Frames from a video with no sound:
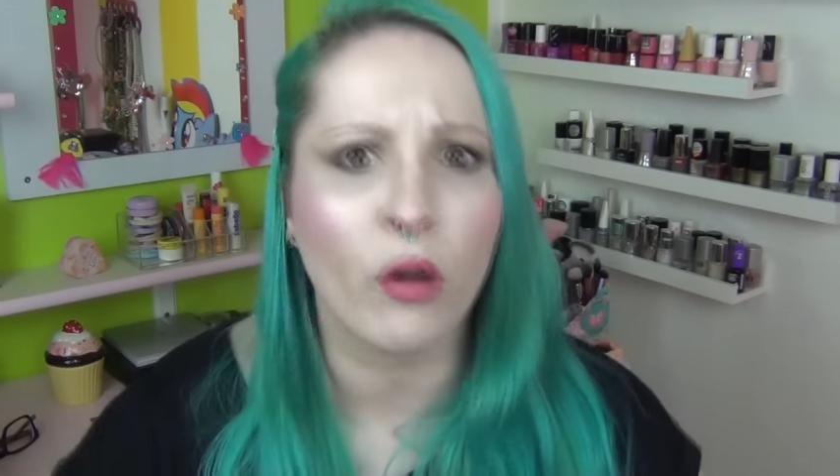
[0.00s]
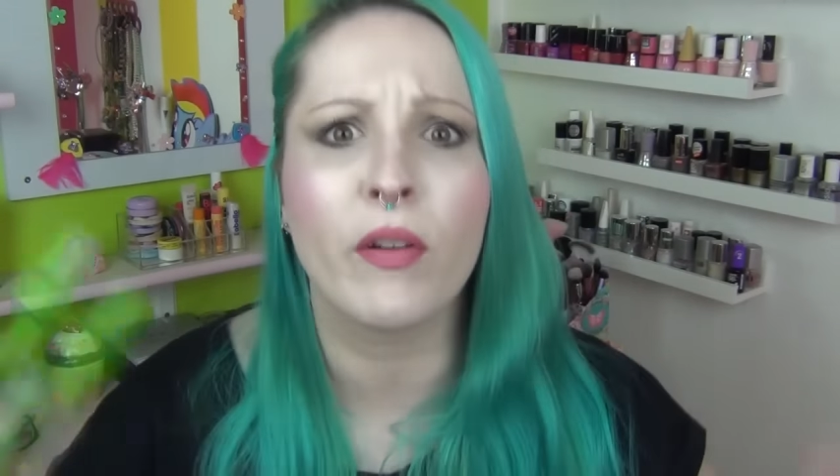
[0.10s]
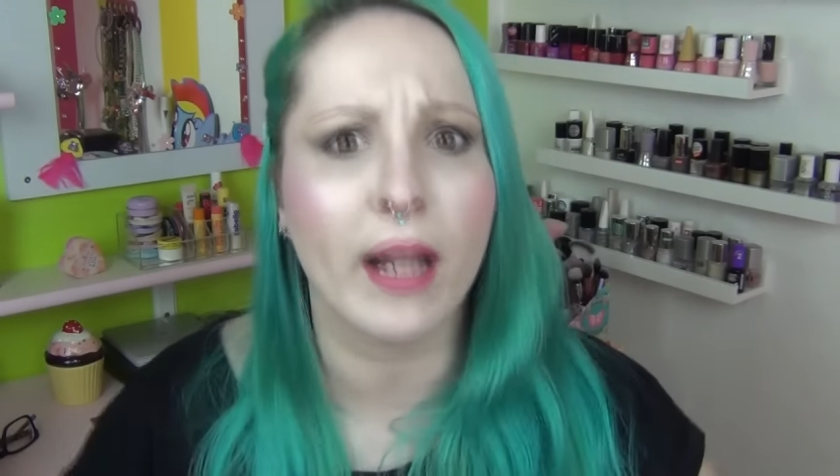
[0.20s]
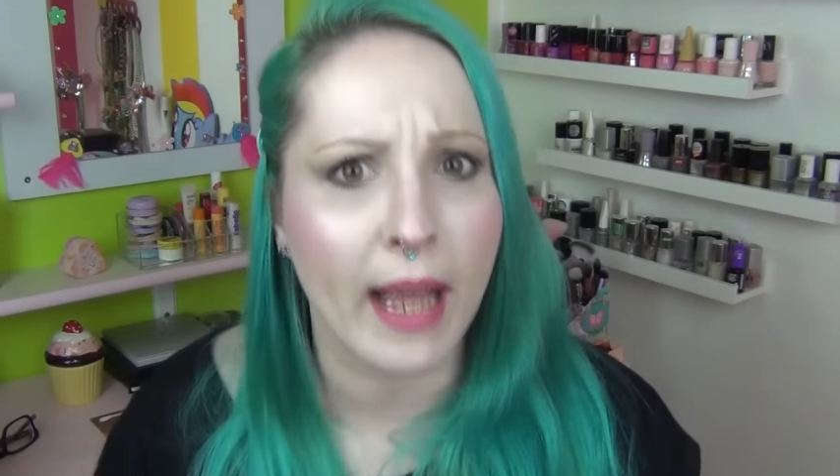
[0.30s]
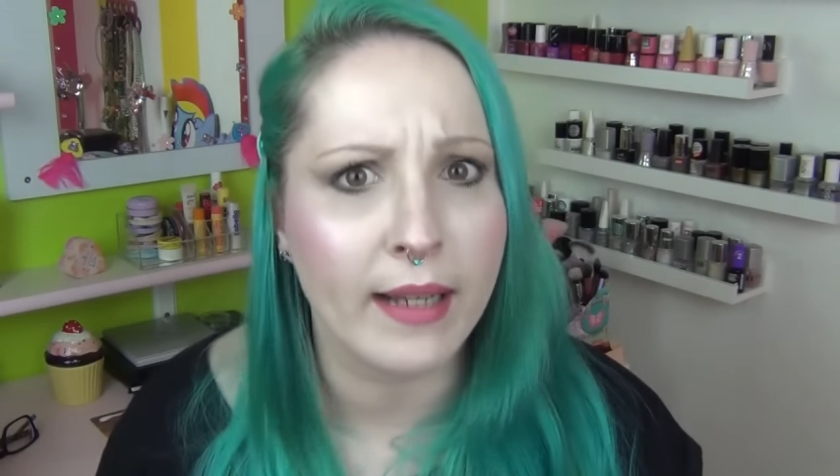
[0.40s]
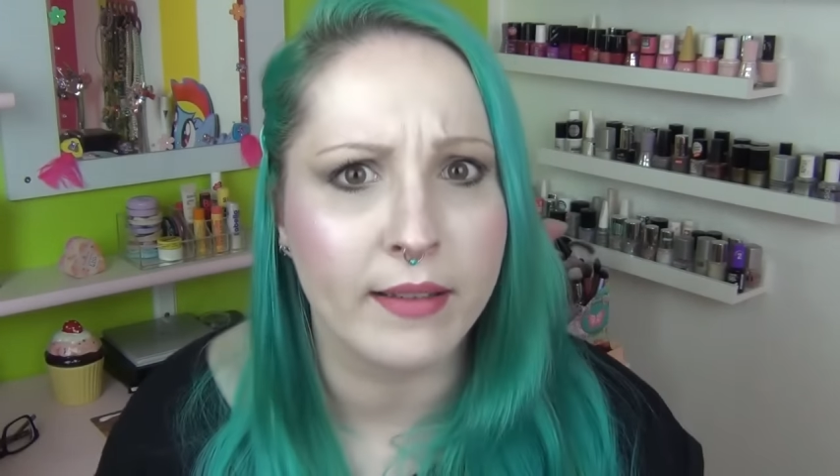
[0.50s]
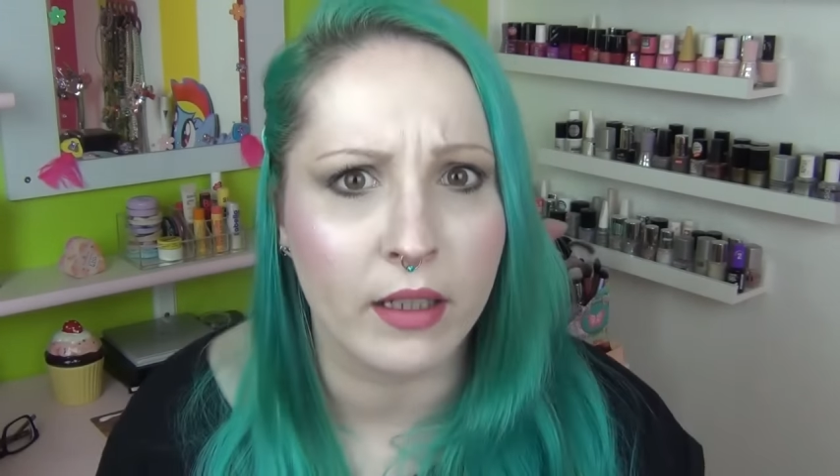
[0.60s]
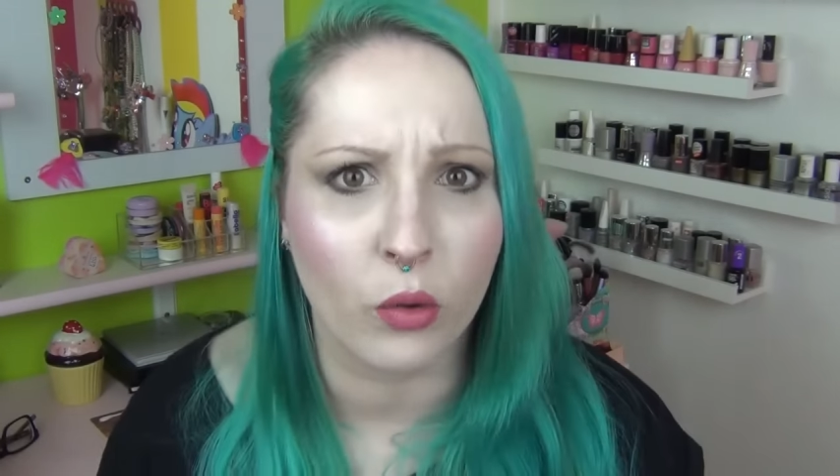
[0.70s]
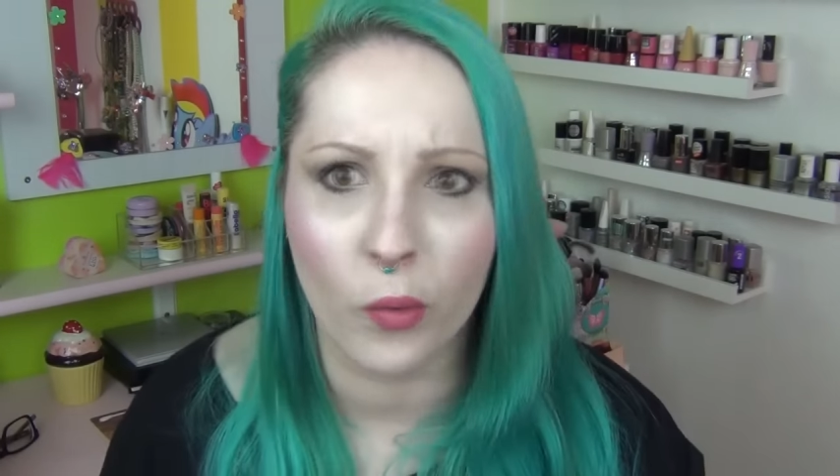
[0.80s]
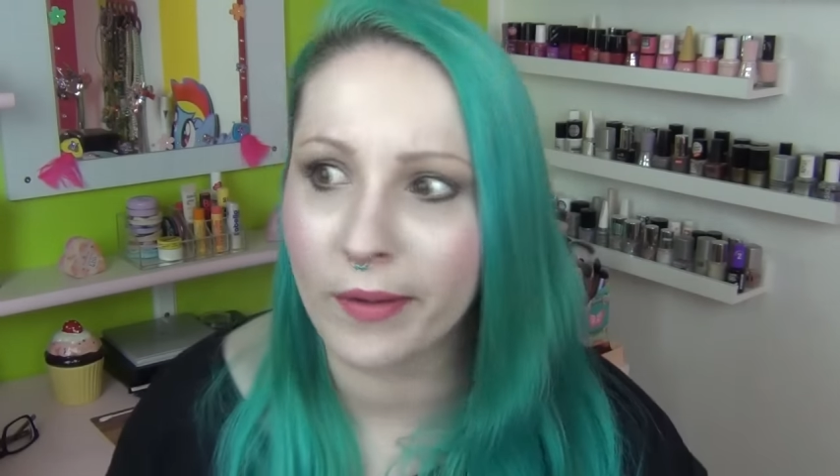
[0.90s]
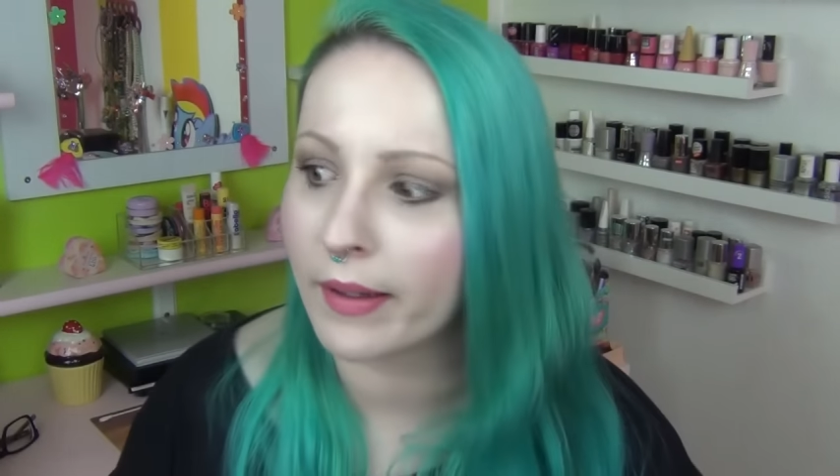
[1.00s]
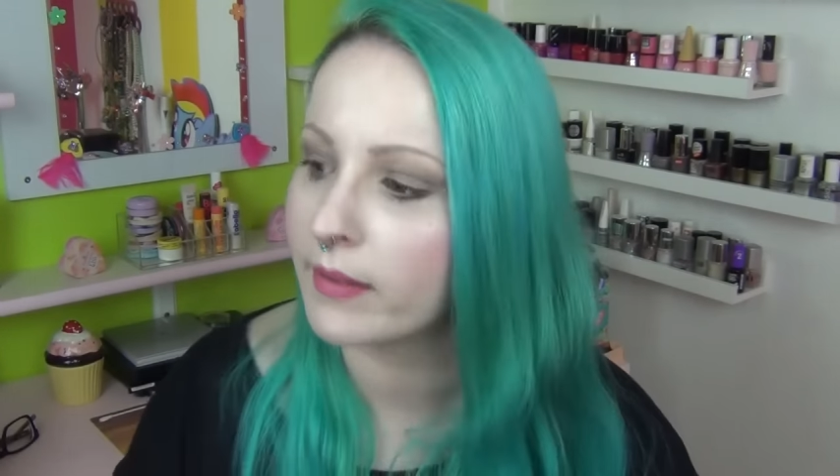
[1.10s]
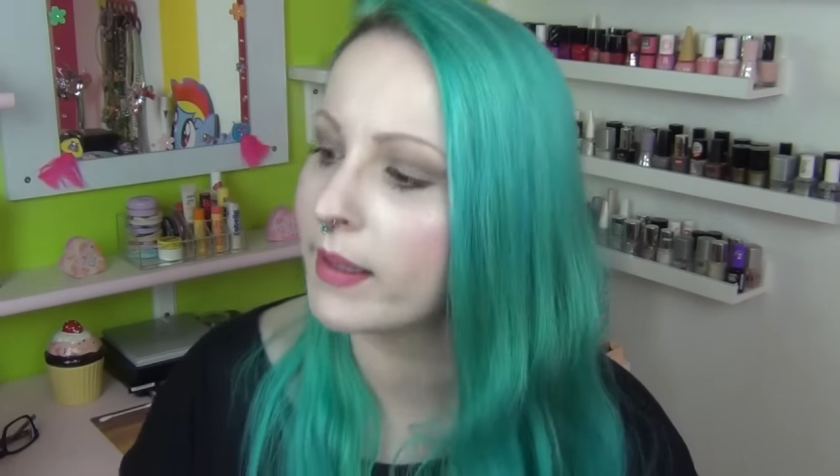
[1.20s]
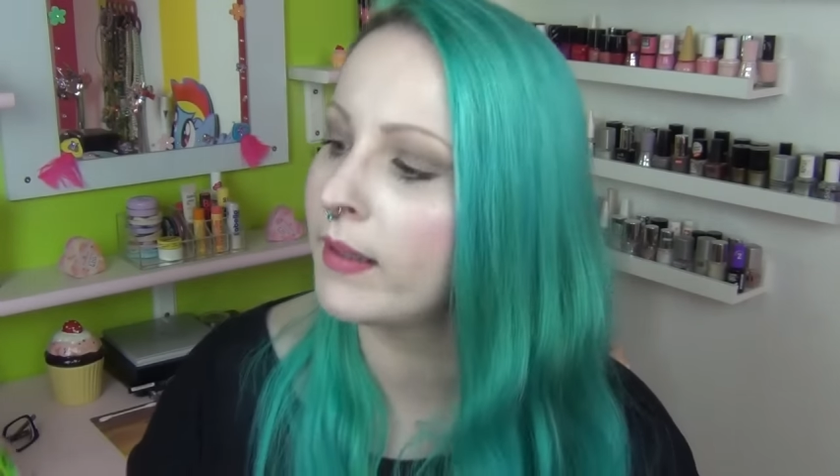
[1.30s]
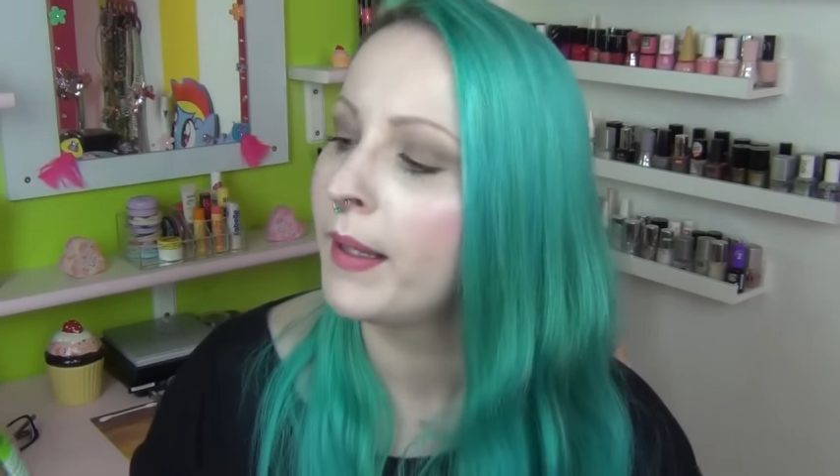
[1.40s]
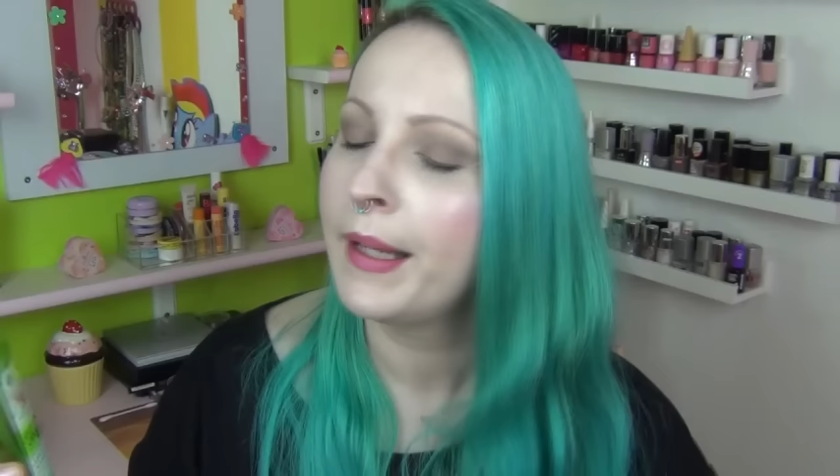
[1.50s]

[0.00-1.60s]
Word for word: auch wenn da keine Silikone drin sind.